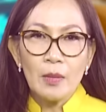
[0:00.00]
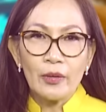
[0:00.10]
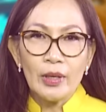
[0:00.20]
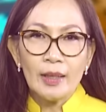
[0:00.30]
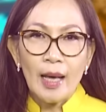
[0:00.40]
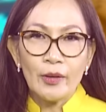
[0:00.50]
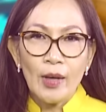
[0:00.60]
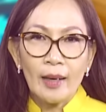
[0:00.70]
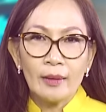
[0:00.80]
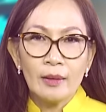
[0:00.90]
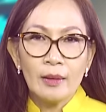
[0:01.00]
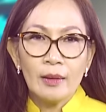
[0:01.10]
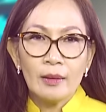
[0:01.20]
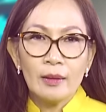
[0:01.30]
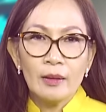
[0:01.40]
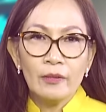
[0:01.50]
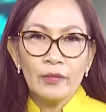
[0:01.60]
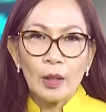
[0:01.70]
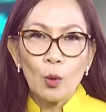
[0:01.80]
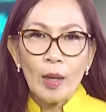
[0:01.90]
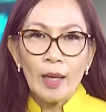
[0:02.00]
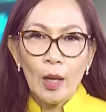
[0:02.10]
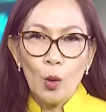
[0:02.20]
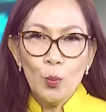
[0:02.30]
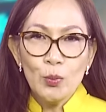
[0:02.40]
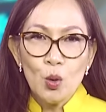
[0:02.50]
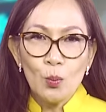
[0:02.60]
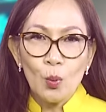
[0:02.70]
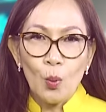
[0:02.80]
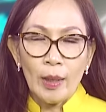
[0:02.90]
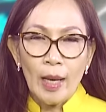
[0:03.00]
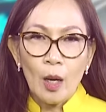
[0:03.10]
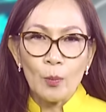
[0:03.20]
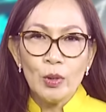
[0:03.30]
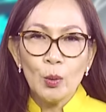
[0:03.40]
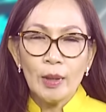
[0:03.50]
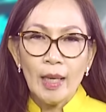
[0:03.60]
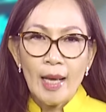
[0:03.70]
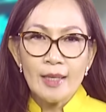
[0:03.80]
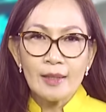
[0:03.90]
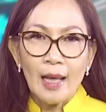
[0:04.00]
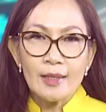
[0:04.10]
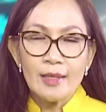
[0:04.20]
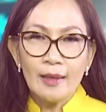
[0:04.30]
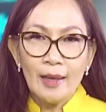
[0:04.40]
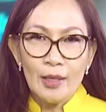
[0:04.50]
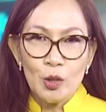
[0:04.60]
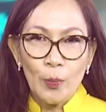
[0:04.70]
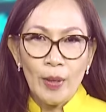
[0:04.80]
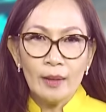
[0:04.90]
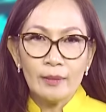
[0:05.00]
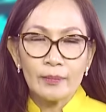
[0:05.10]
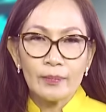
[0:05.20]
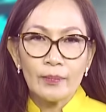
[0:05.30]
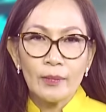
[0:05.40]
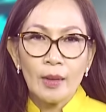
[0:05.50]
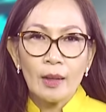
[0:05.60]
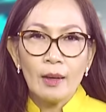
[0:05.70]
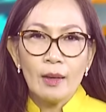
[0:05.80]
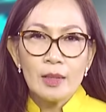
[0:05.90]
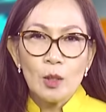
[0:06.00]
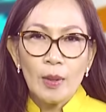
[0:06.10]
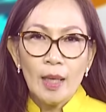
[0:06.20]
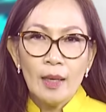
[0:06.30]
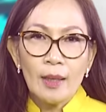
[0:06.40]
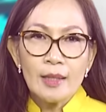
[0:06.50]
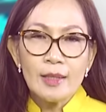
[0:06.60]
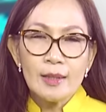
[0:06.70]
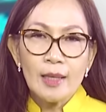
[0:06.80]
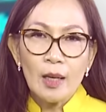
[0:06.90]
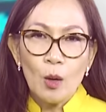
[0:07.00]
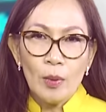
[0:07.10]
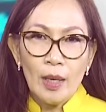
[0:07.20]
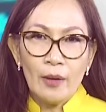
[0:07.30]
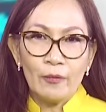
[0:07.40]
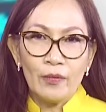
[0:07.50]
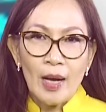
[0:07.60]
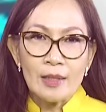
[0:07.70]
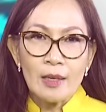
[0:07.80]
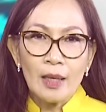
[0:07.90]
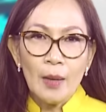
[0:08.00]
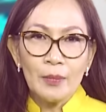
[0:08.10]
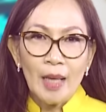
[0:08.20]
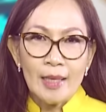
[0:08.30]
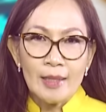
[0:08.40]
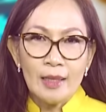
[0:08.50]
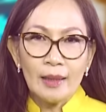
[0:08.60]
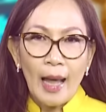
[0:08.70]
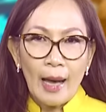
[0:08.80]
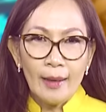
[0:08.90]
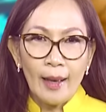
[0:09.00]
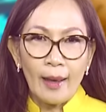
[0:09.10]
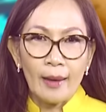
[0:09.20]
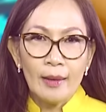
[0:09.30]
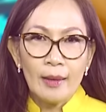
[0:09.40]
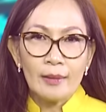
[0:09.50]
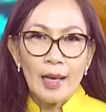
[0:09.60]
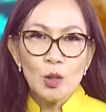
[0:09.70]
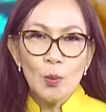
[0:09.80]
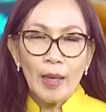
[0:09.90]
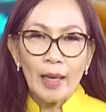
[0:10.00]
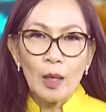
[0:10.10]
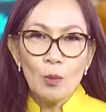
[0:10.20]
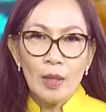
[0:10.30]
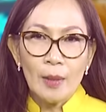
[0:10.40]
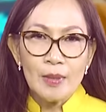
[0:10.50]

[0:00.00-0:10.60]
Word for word: Marina Yang từ Viện Quan hệ Úc-Trung của Đại học UTS tại Sydney cho biết, trong khi các chính sách công nghiệp và trợ cấp tài chính đáng kể đã giúp ngành công